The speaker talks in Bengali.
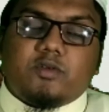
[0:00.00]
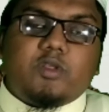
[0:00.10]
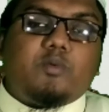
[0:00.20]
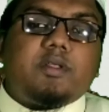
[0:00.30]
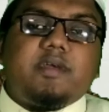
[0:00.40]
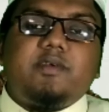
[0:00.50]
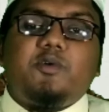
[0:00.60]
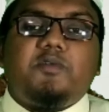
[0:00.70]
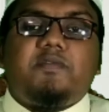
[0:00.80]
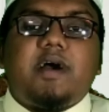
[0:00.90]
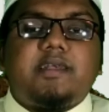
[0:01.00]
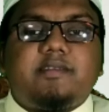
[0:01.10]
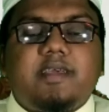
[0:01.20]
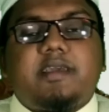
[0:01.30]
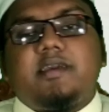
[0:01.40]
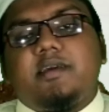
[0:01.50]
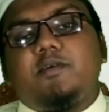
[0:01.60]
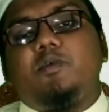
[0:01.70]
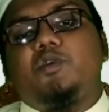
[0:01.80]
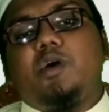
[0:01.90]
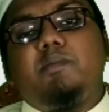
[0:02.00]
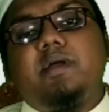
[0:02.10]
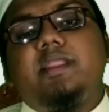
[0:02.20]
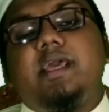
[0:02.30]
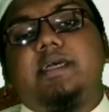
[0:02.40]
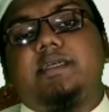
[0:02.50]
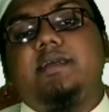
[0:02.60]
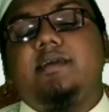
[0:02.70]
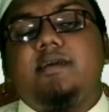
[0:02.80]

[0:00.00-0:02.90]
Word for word: যদি তোমাদের কাছে কোনো ফাসিক কোনো সংবাদ নিয়ে আসে